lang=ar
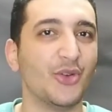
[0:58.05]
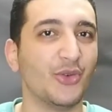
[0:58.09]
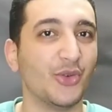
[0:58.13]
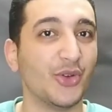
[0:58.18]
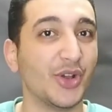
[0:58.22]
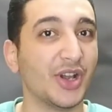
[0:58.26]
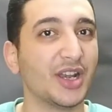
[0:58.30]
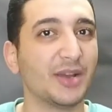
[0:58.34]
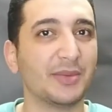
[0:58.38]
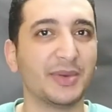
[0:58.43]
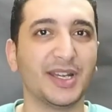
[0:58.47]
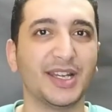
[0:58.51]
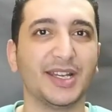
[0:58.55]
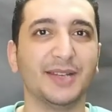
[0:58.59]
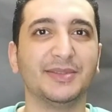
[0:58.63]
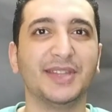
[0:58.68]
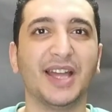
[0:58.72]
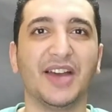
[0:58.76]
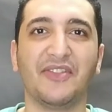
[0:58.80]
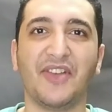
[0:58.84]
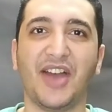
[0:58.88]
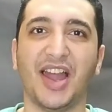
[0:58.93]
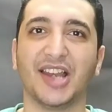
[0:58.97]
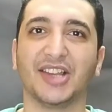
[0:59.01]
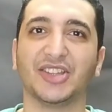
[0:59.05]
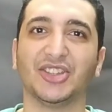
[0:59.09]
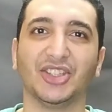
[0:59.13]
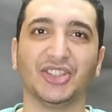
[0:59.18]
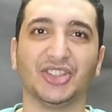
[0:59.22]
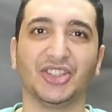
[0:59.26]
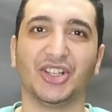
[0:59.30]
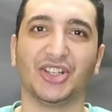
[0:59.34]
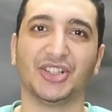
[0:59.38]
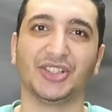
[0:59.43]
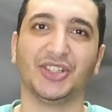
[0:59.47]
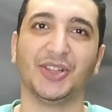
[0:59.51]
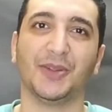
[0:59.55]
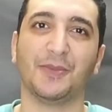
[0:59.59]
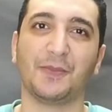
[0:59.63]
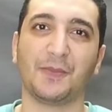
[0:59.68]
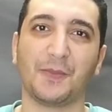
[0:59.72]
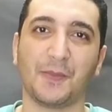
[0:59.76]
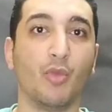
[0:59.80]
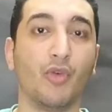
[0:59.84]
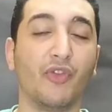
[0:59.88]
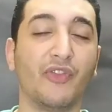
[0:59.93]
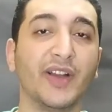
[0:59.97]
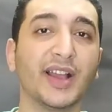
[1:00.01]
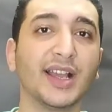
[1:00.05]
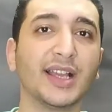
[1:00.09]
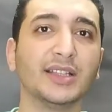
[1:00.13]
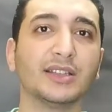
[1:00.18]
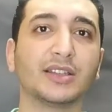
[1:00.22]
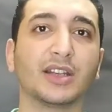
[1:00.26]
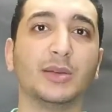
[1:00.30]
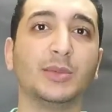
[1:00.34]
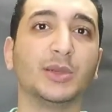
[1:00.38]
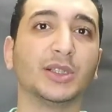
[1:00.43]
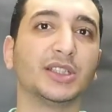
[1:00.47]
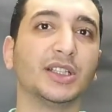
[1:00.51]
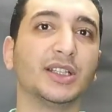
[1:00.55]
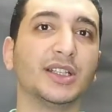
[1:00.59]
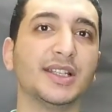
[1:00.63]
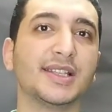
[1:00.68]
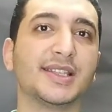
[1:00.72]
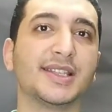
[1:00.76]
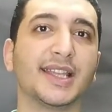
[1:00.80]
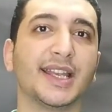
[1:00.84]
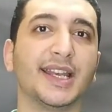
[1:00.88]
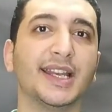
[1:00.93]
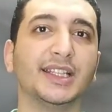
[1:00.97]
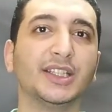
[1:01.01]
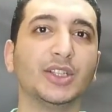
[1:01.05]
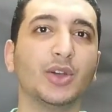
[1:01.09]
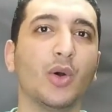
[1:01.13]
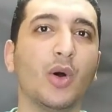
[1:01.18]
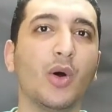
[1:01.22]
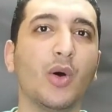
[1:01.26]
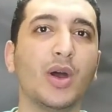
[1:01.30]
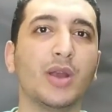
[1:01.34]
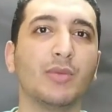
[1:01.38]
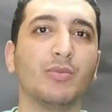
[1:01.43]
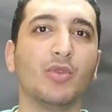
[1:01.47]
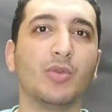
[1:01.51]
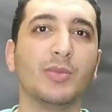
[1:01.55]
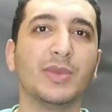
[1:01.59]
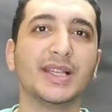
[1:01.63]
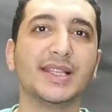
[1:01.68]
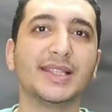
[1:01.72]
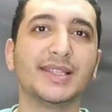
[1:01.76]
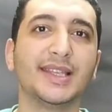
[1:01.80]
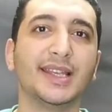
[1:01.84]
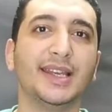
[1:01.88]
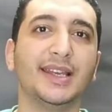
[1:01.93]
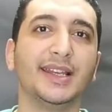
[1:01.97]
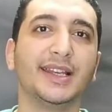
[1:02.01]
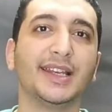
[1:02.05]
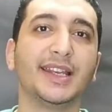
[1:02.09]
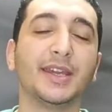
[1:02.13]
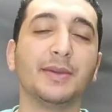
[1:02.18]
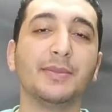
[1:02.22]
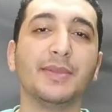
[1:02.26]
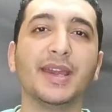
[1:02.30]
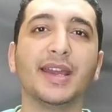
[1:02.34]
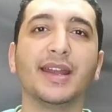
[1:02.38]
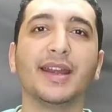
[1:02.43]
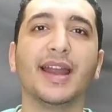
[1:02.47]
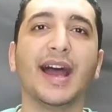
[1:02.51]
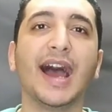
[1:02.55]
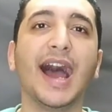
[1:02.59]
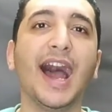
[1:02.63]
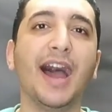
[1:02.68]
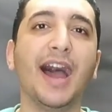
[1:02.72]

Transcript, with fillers: ويلا بينا نبدا في حلقتنا النهارده مفاجأة رمضان السنة دي هو الممثل الكبير